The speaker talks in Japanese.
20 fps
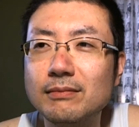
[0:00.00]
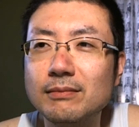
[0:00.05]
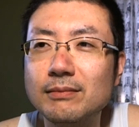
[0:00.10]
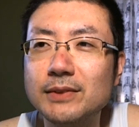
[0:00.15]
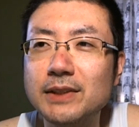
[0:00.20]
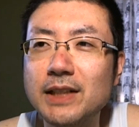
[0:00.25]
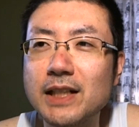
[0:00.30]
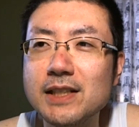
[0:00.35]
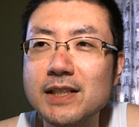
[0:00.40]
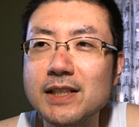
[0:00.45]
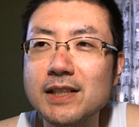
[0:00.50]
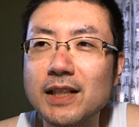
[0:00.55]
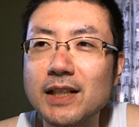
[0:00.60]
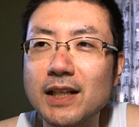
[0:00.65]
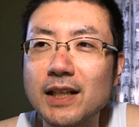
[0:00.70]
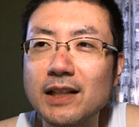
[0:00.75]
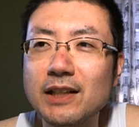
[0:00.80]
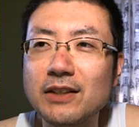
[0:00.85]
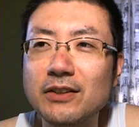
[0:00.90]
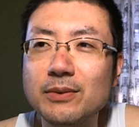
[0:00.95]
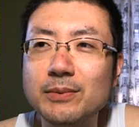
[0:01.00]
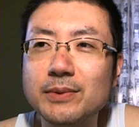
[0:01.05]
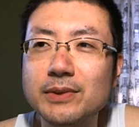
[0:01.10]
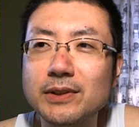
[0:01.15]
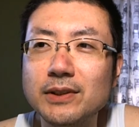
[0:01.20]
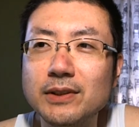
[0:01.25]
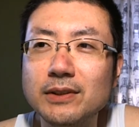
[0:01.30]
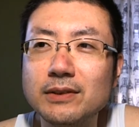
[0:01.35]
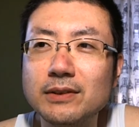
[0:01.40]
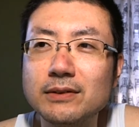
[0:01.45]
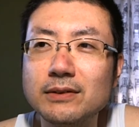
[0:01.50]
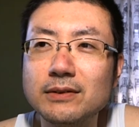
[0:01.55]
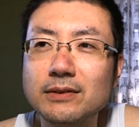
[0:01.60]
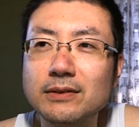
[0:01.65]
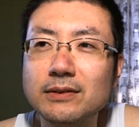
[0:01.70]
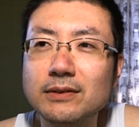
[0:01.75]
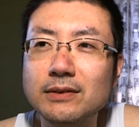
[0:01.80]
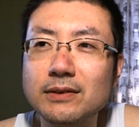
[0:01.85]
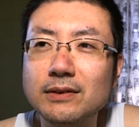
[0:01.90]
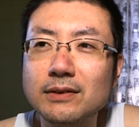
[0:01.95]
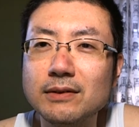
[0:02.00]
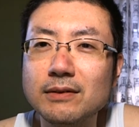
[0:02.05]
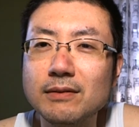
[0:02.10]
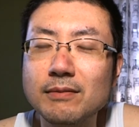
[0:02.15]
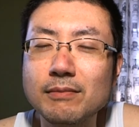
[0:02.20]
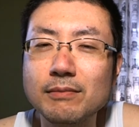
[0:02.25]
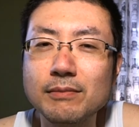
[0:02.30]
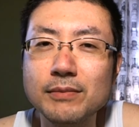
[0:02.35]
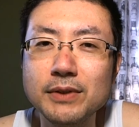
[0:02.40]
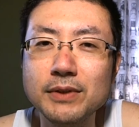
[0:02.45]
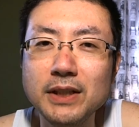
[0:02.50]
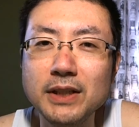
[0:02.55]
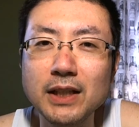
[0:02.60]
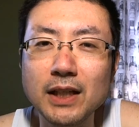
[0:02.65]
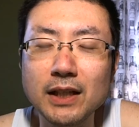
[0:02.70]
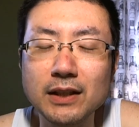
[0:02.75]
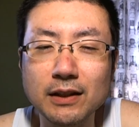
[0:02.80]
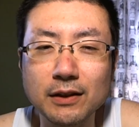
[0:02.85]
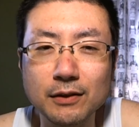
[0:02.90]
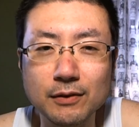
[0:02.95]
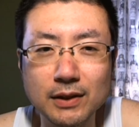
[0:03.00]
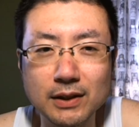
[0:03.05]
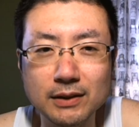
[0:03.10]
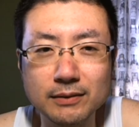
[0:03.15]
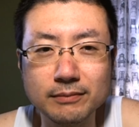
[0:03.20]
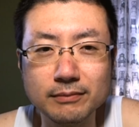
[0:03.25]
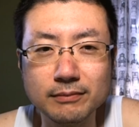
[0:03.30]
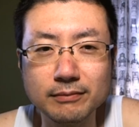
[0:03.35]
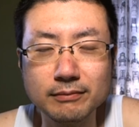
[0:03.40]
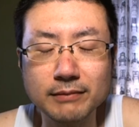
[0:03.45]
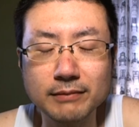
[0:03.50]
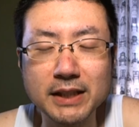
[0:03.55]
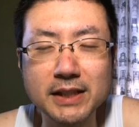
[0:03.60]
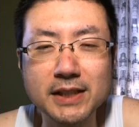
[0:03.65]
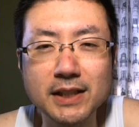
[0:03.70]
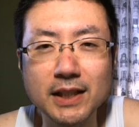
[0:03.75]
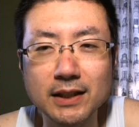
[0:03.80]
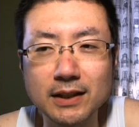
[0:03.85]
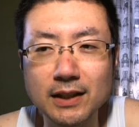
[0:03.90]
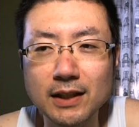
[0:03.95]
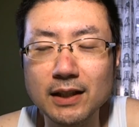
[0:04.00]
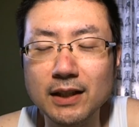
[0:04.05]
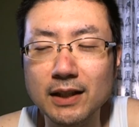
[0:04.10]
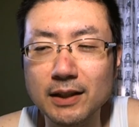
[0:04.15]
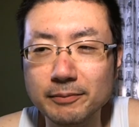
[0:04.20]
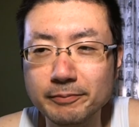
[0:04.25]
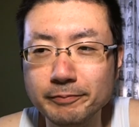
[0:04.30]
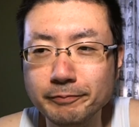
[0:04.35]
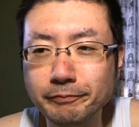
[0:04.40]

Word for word: 虚しいだけだと思うよ無理解なのは間違いないから